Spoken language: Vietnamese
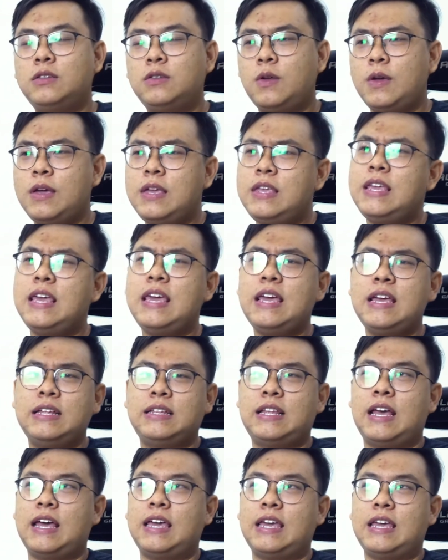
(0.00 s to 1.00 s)
Tuy
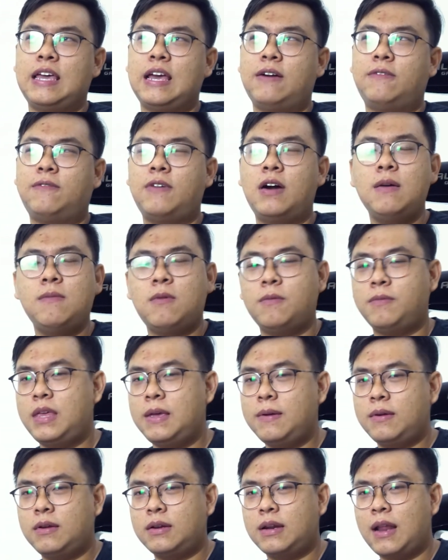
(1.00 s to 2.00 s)
nhiên thì với một
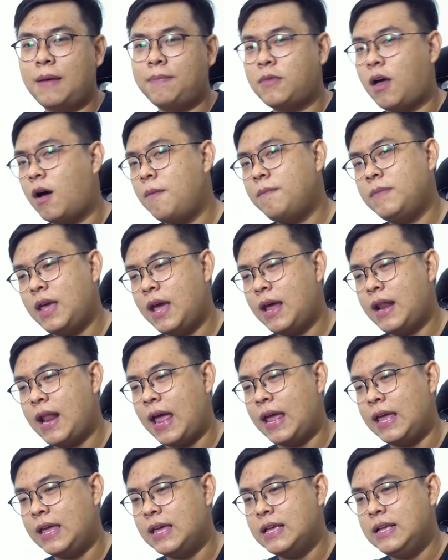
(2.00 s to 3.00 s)
chiếc laptop như thế
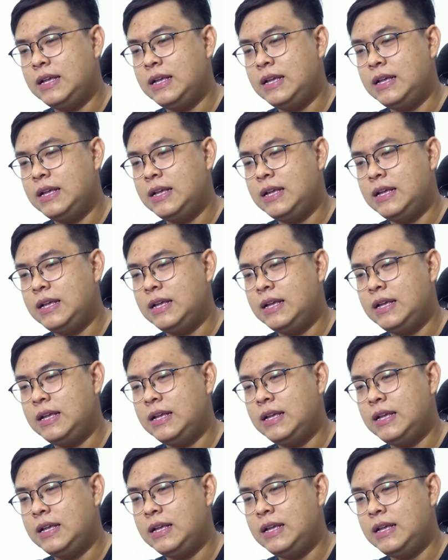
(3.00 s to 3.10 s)
này